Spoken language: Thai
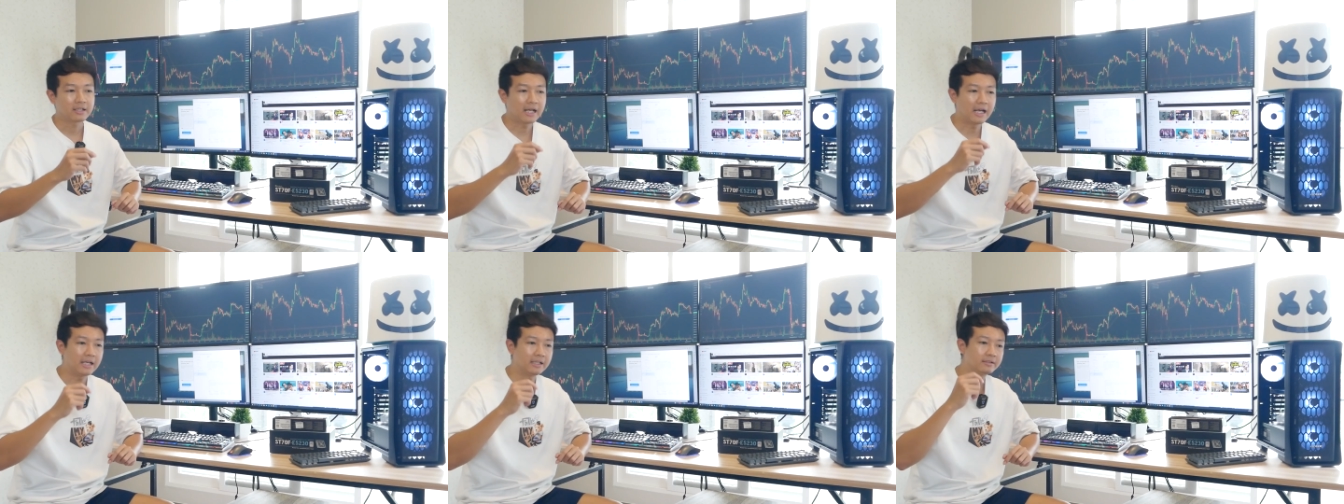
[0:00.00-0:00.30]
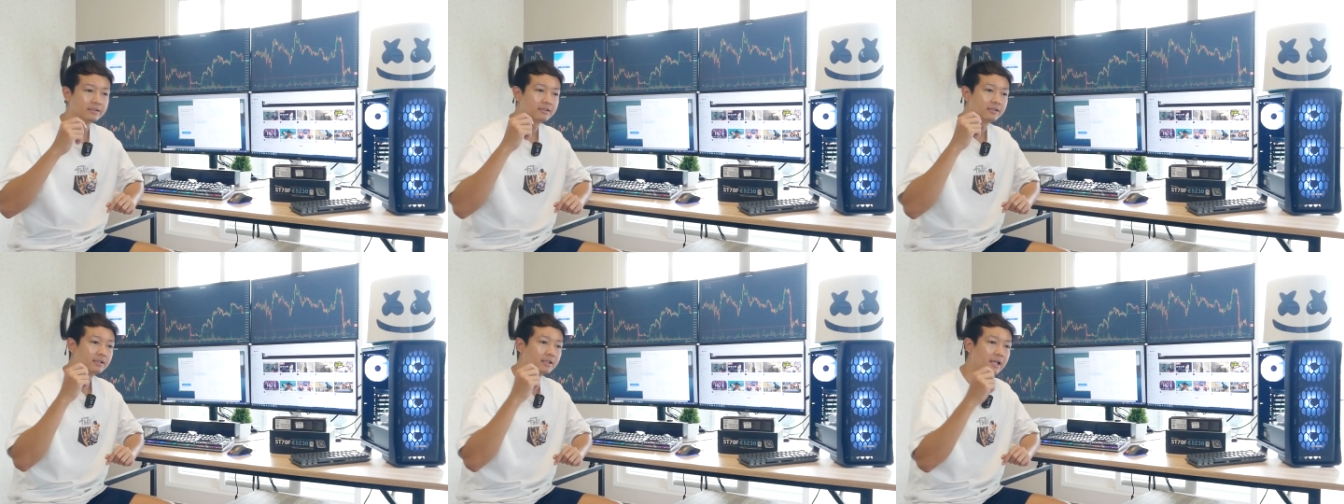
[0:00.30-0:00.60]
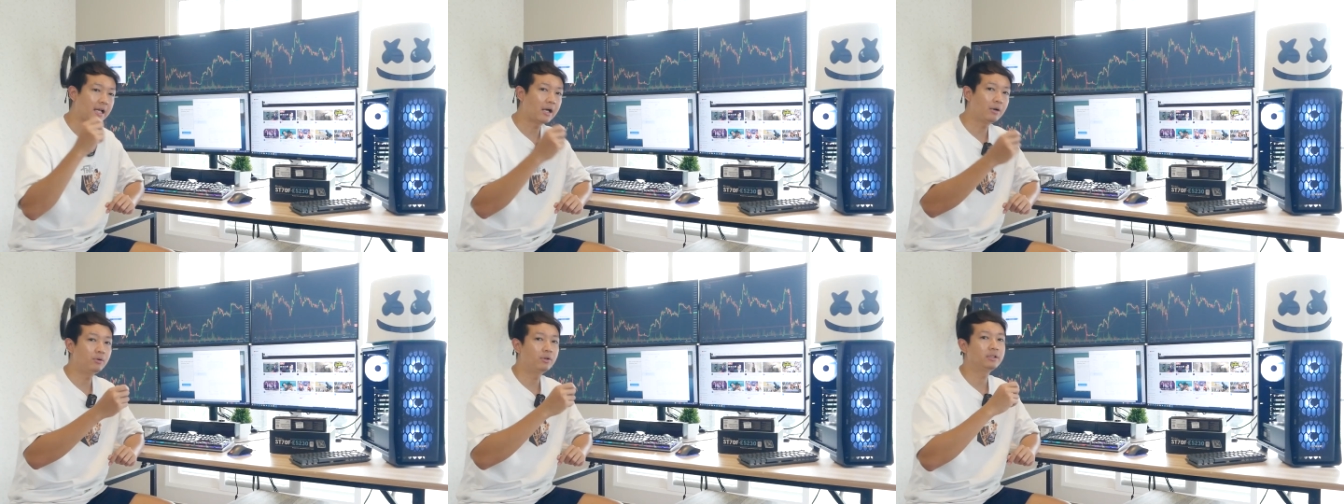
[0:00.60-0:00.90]
การ
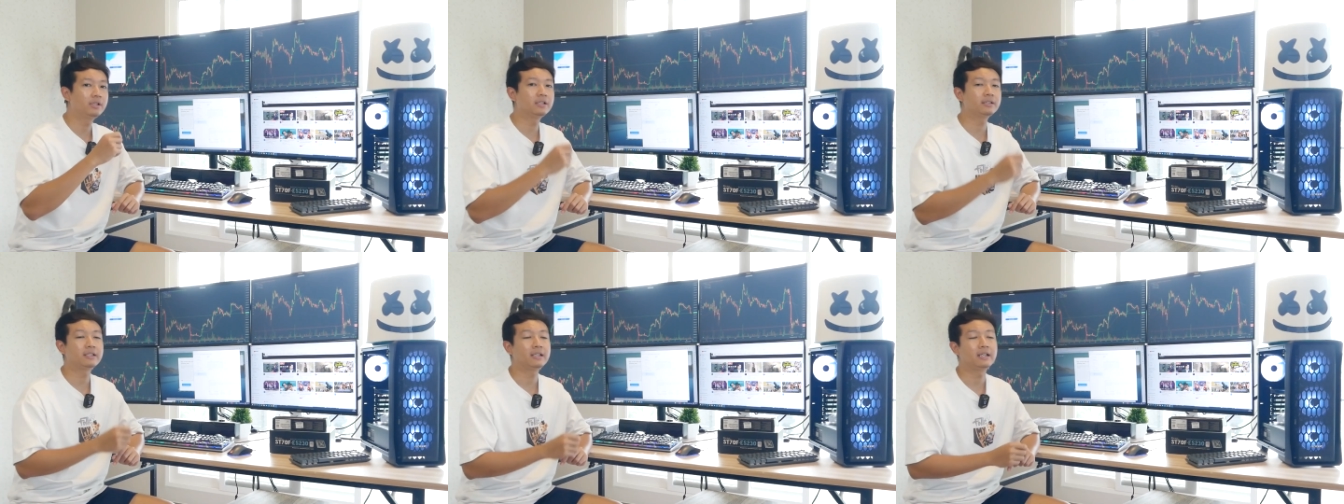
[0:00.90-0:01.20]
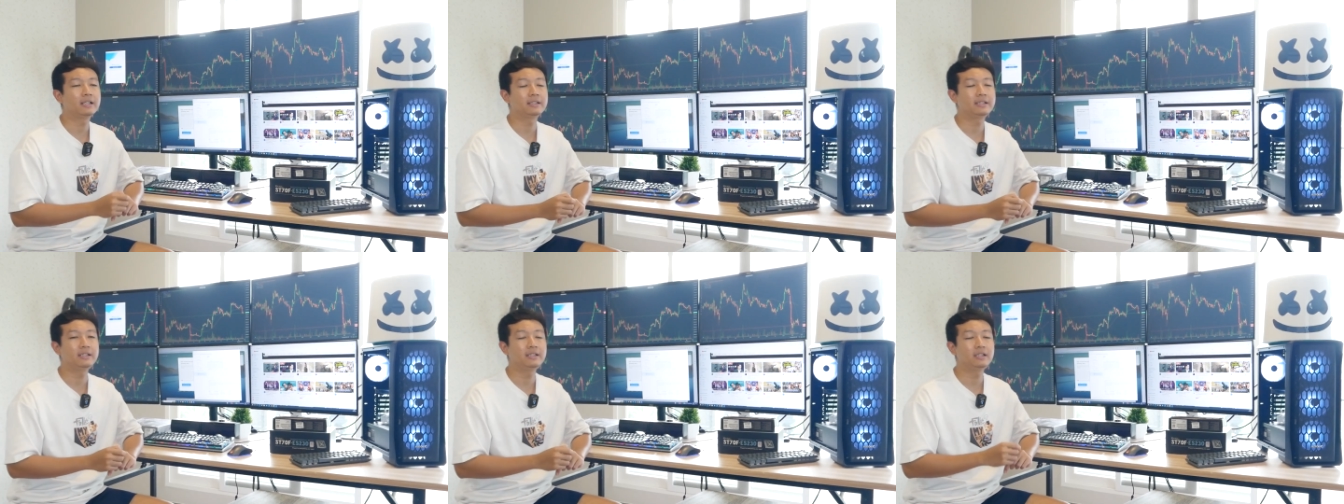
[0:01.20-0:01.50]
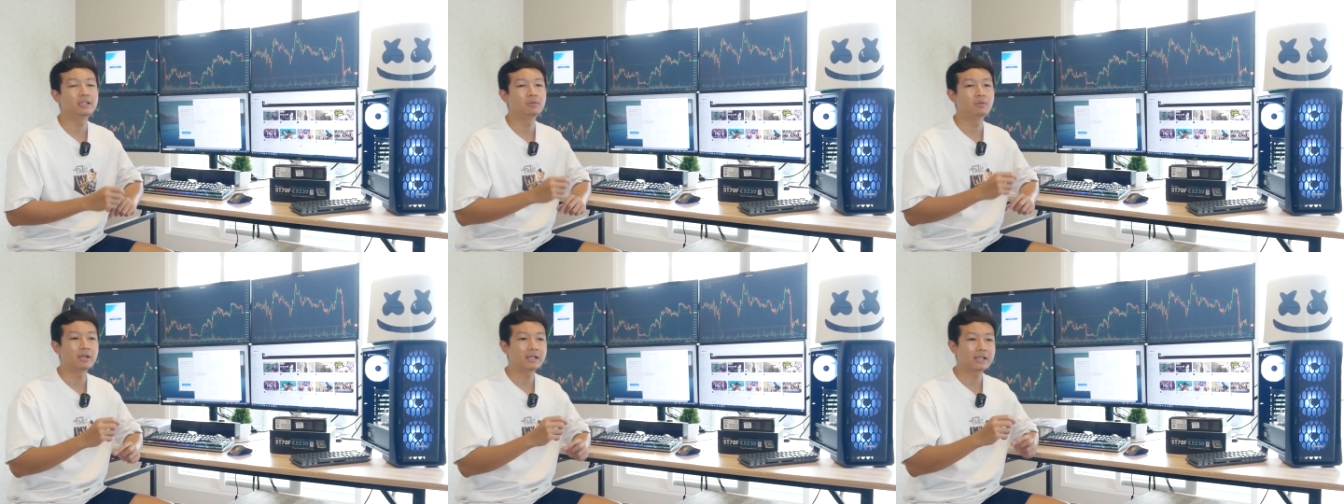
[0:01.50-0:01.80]
เข้าออเดอร์แต่ละที
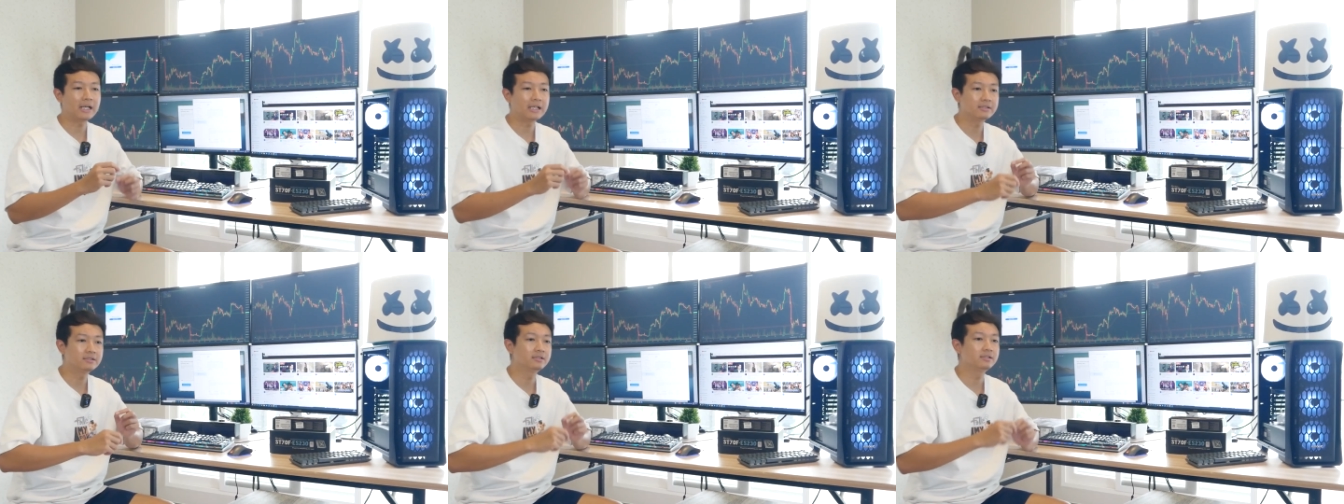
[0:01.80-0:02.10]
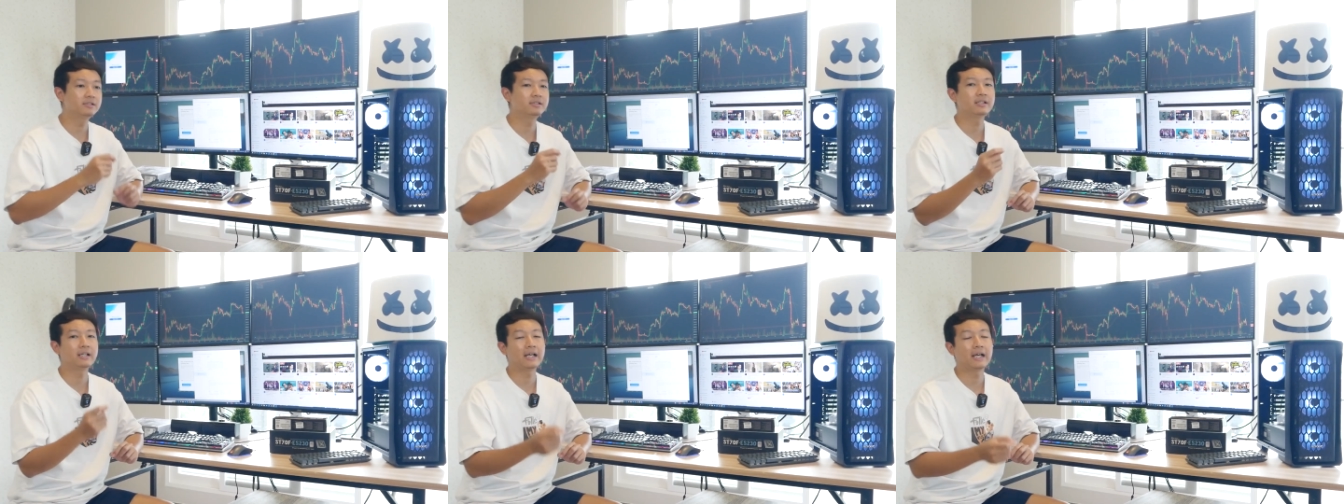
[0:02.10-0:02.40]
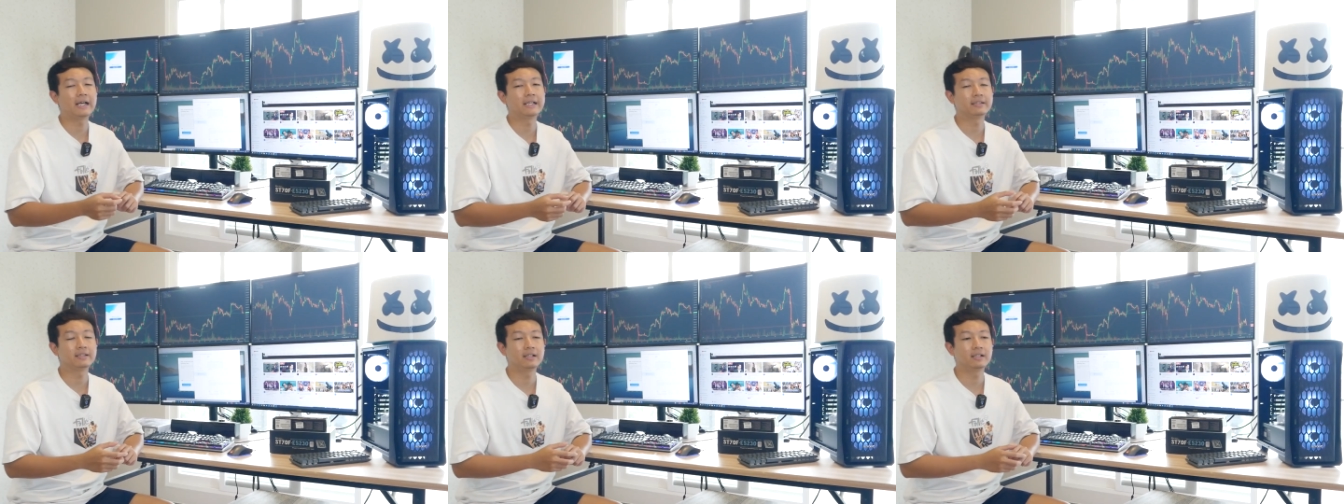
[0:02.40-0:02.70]
หรือว่าการซื้อ
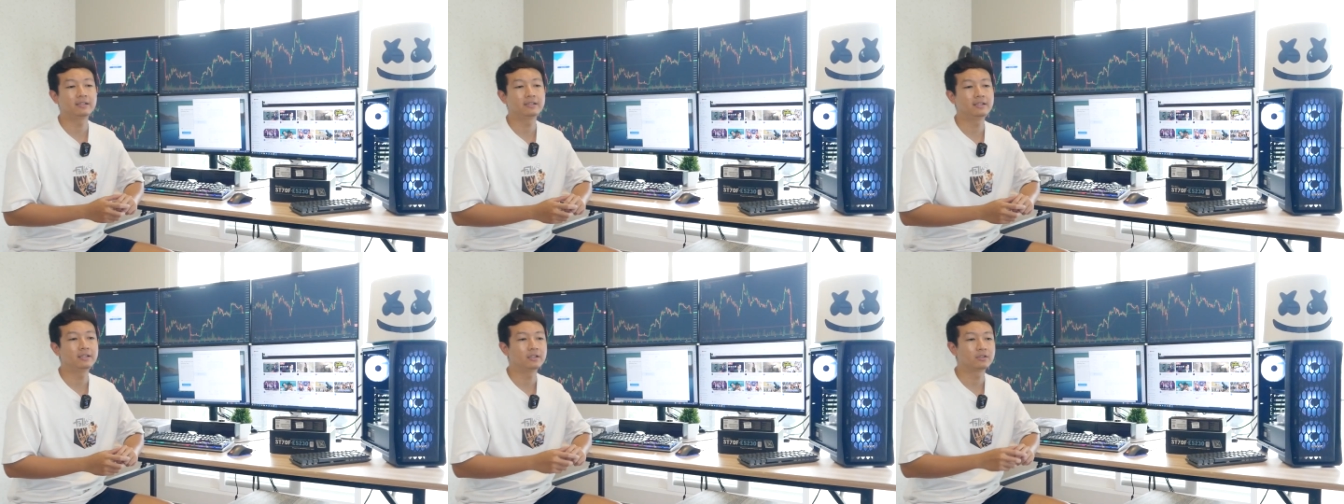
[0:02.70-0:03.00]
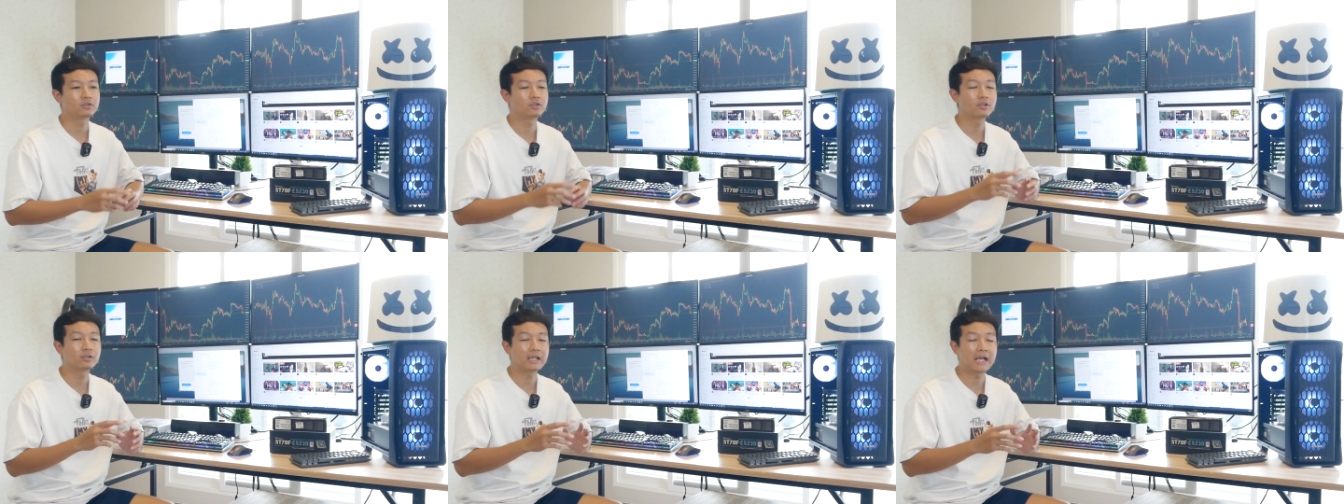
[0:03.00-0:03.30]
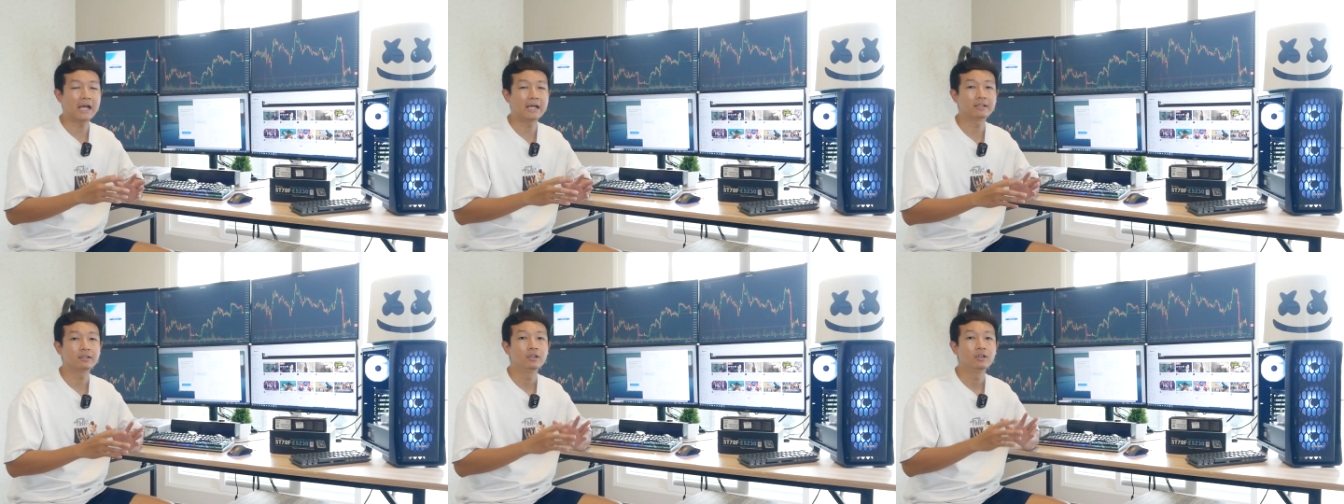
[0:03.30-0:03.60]
ขายแต่ละทีต้อง
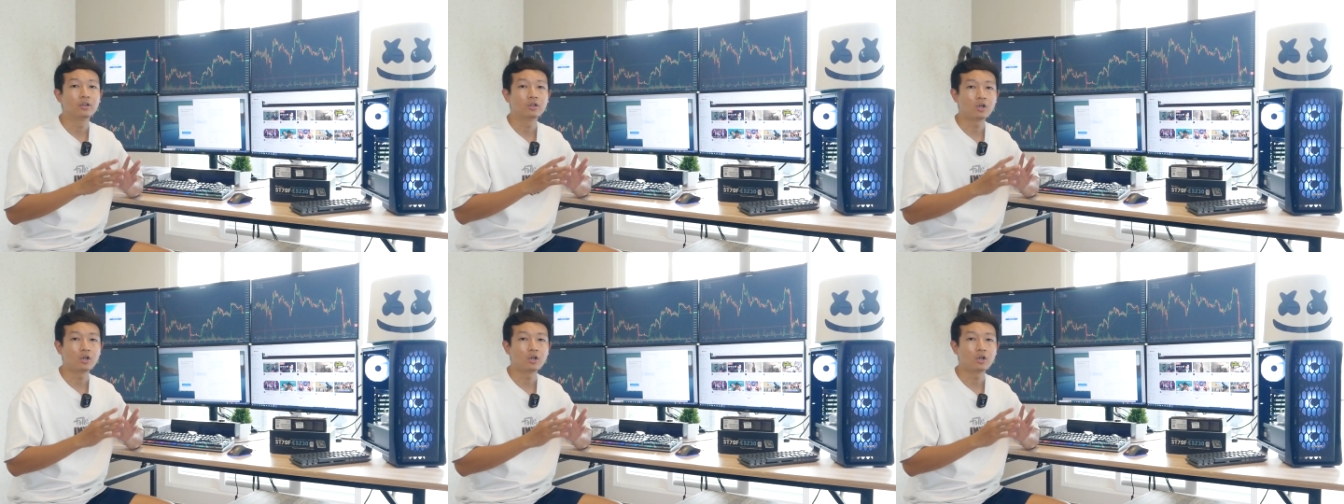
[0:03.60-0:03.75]
การ